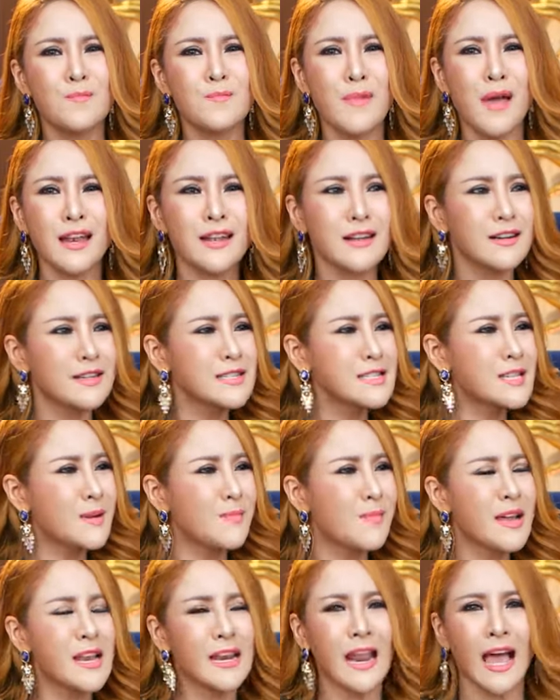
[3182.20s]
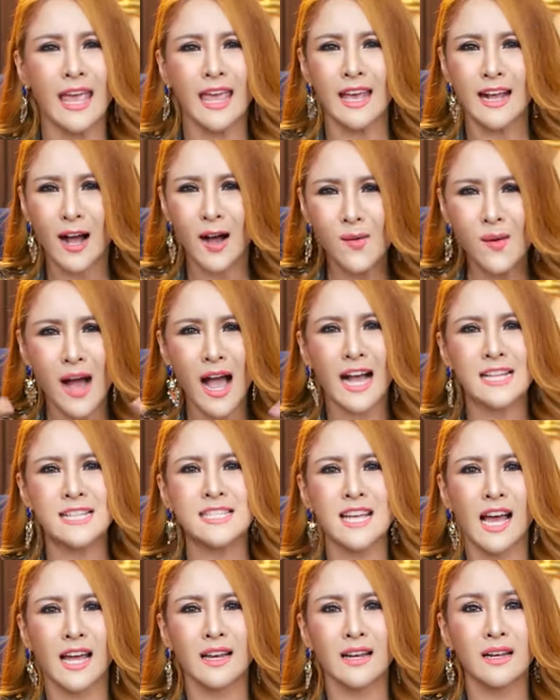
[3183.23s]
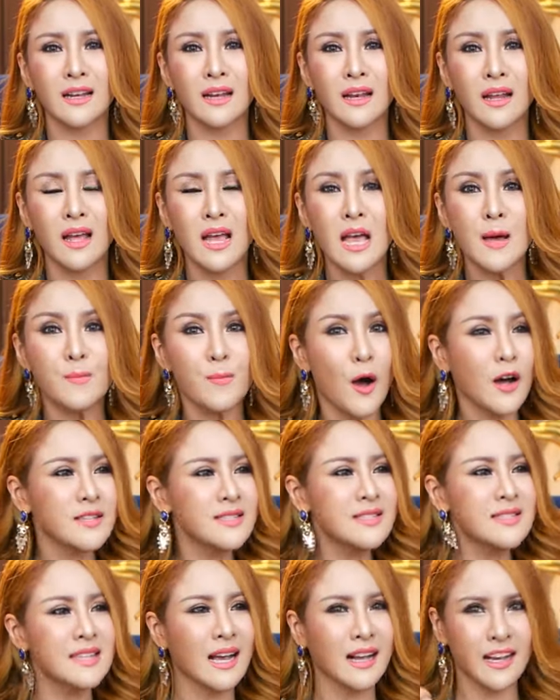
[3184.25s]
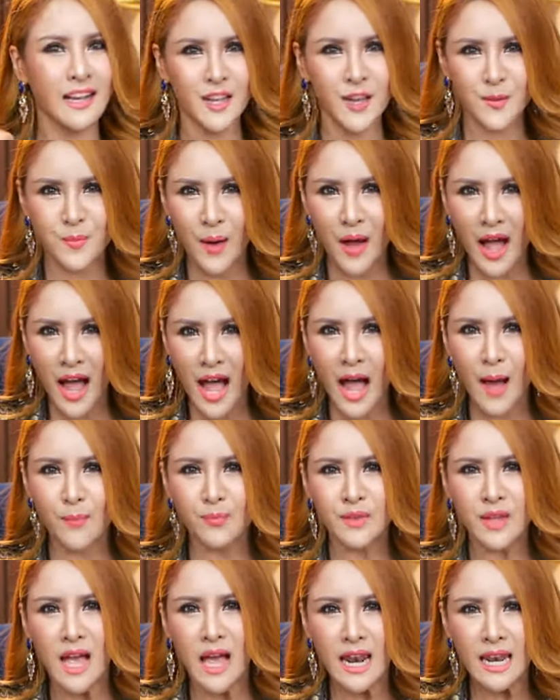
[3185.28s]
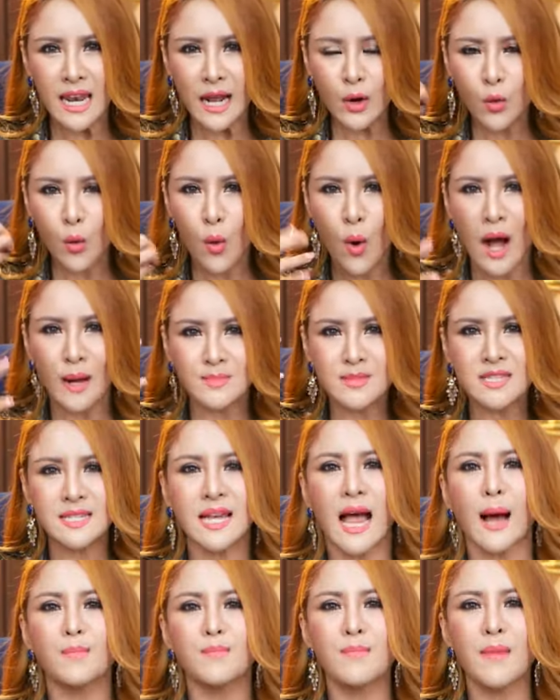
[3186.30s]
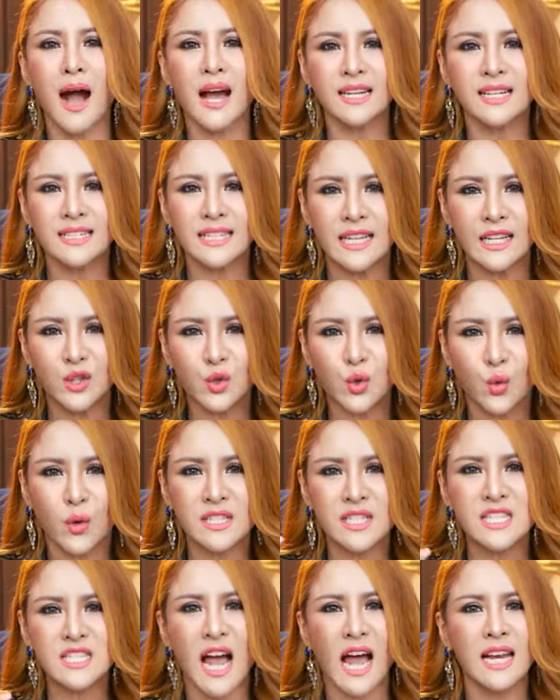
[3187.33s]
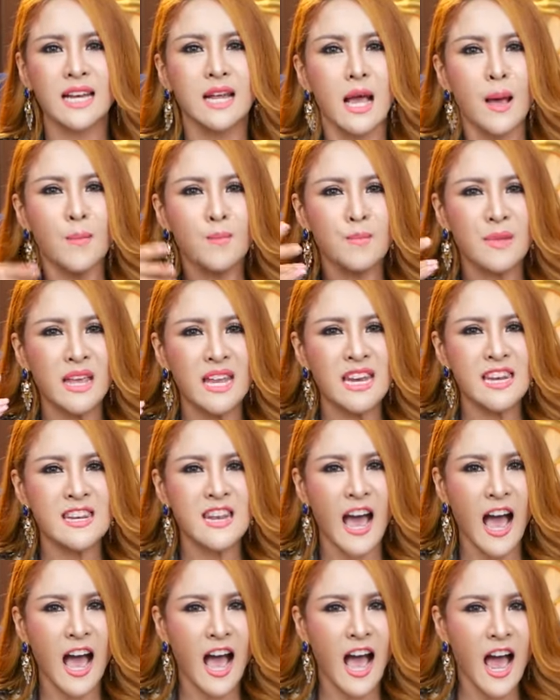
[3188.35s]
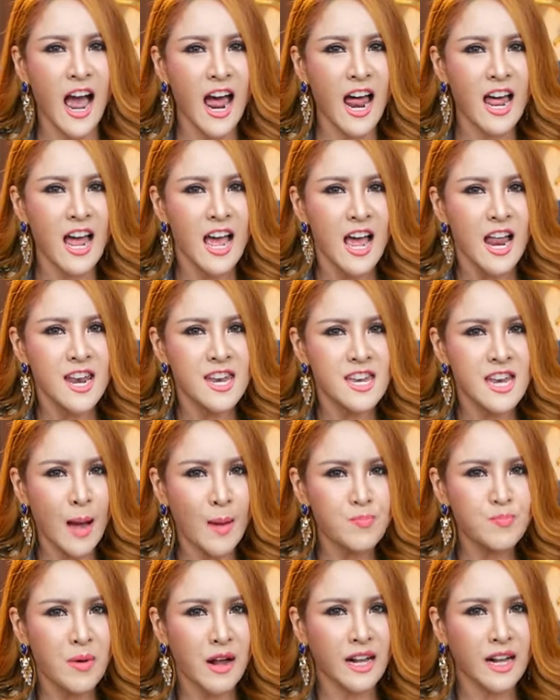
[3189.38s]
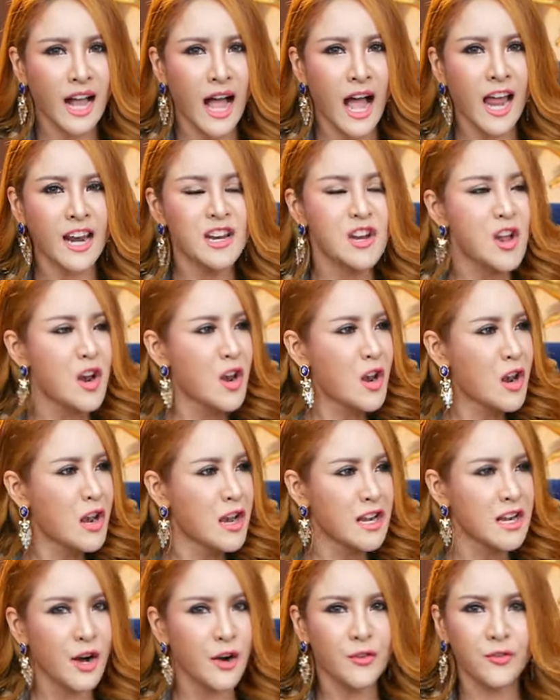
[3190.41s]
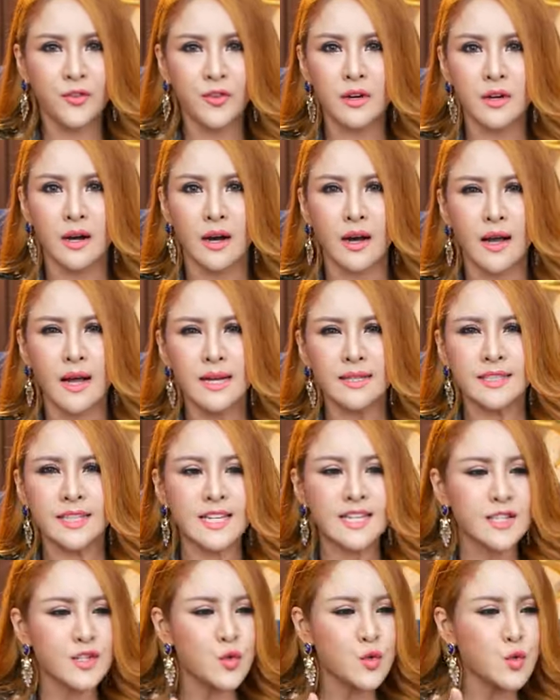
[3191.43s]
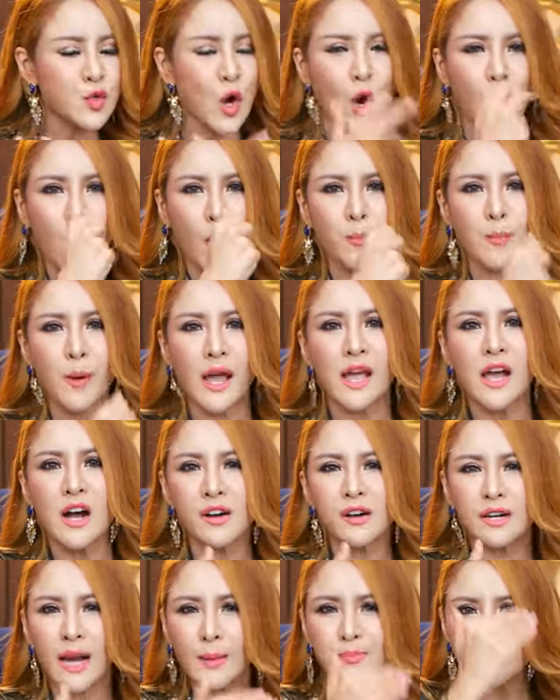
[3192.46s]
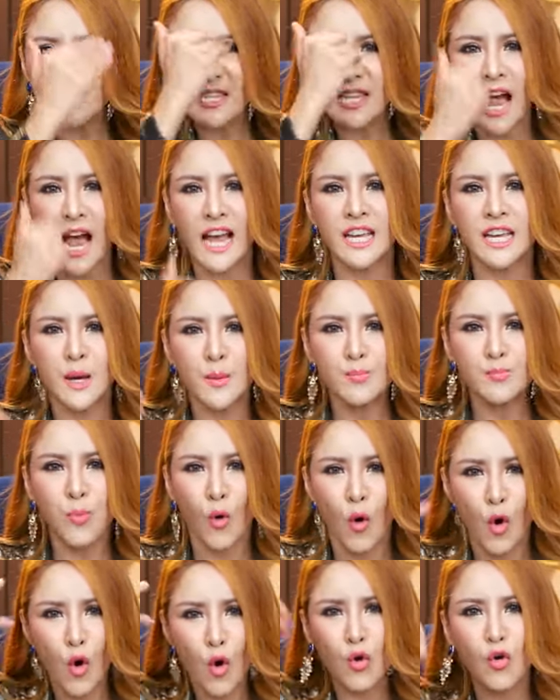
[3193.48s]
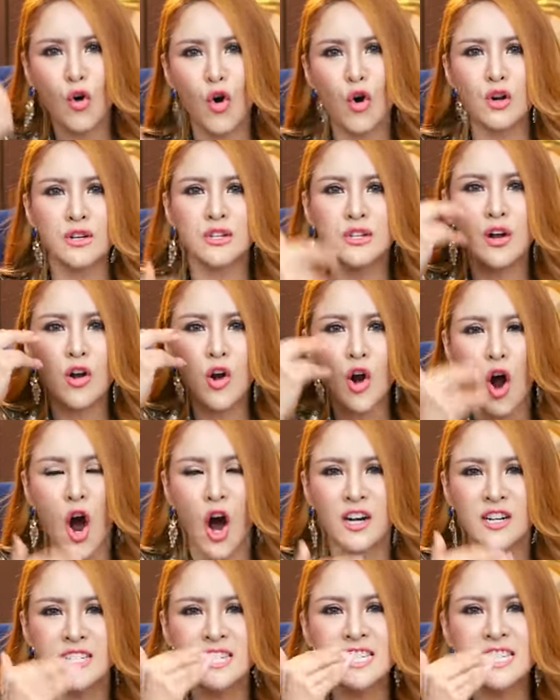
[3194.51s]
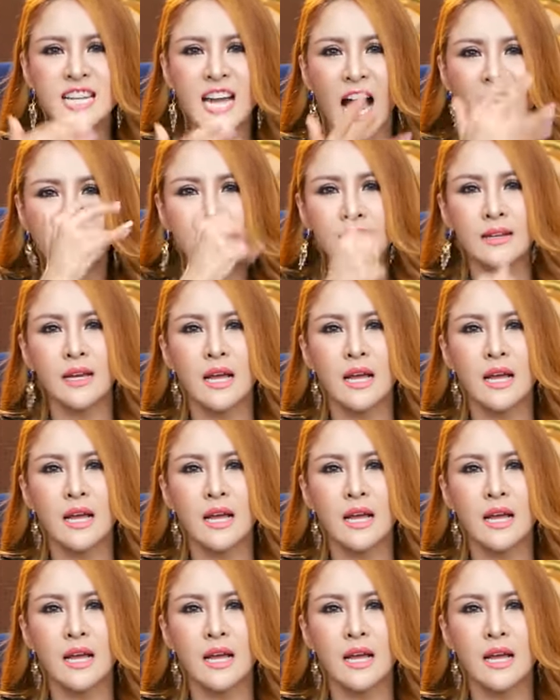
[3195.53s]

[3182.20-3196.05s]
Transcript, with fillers: เม็ดเงินจะไม่ไหลเข้าหาฉันเพราะศักยภาพและความสามารถในตัวฉันมีนานับประการเหลือเฟือที่จะส่งออกไปรับใช้ผู้คนของฉัน